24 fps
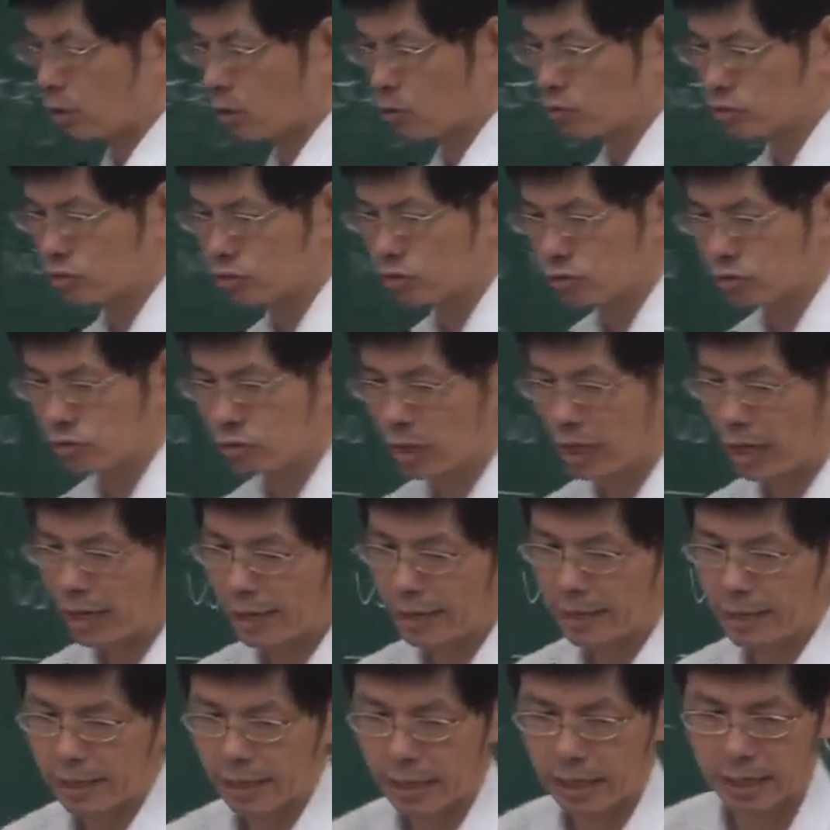用处
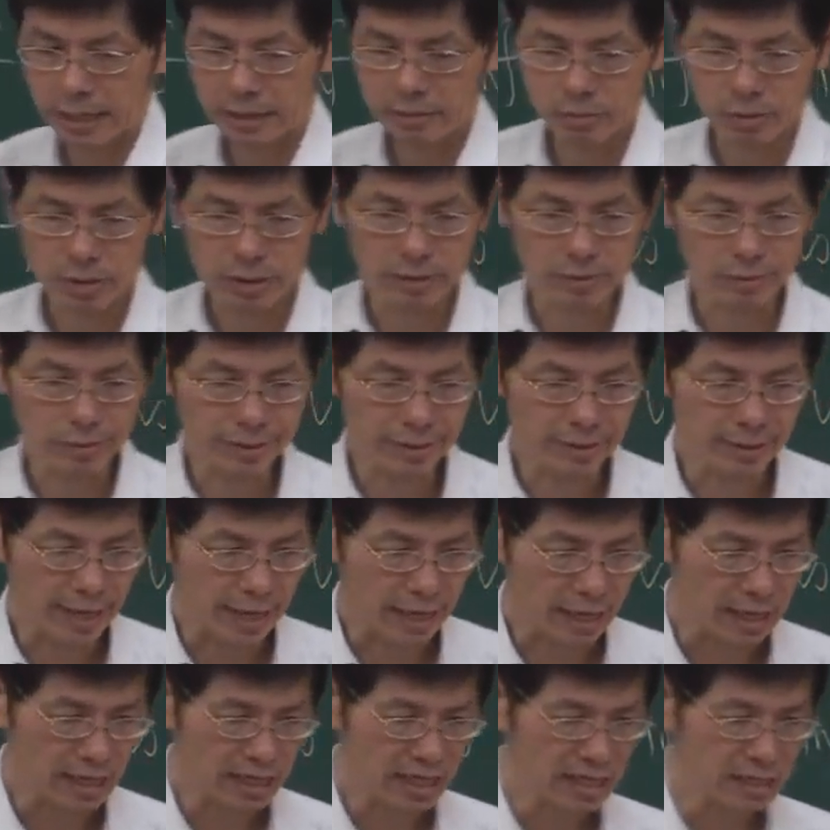还还我有我有
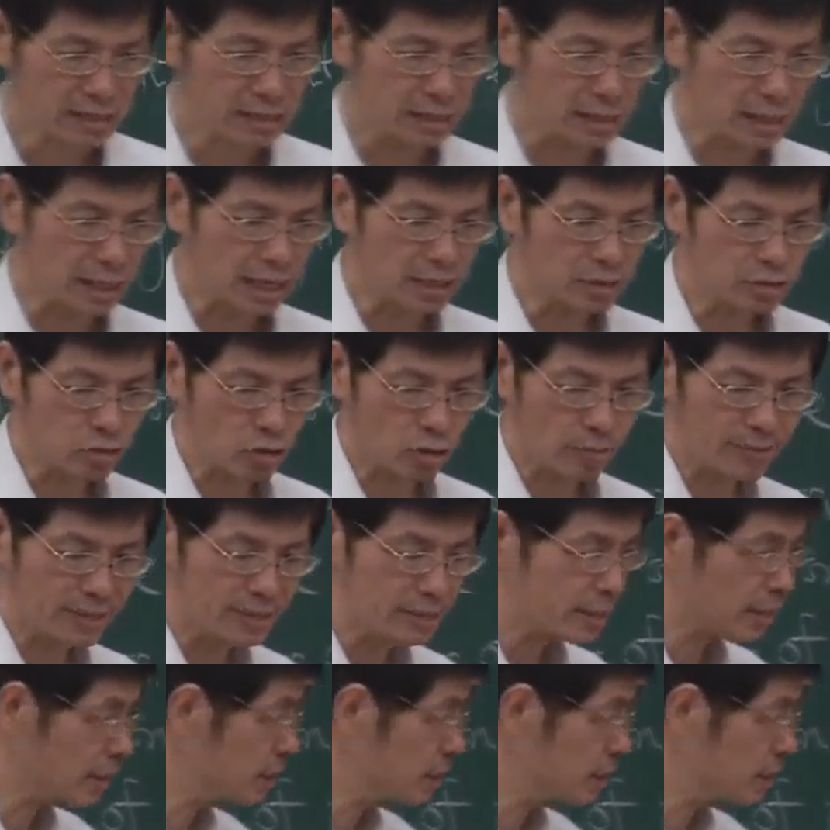两个例子来说明